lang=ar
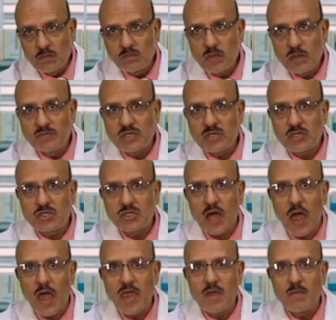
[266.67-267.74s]
ما امسكش
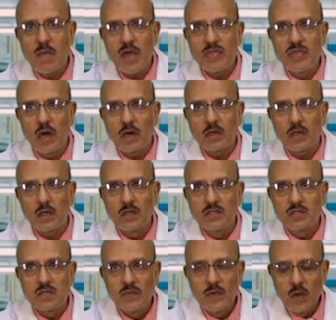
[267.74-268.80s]
اي ماده
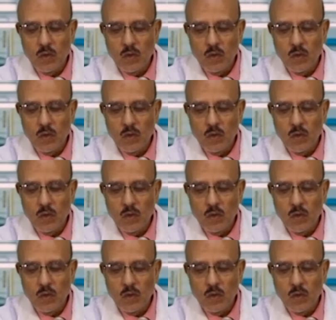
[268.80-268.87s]
خالص